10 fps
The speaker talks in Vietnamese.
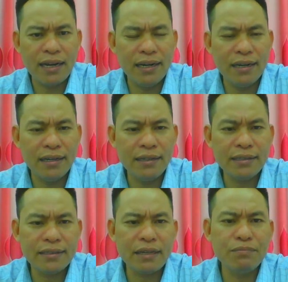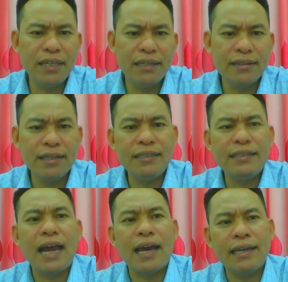ở trong những cái
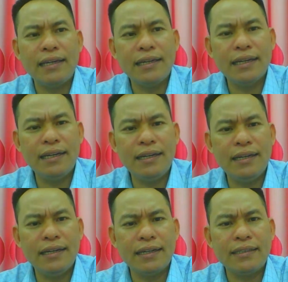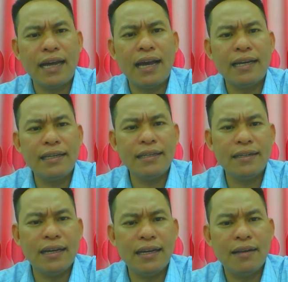trại à, cái trại cái như
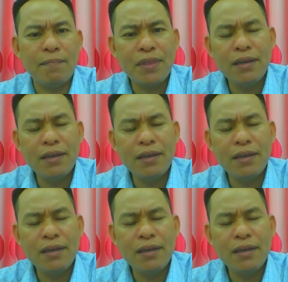là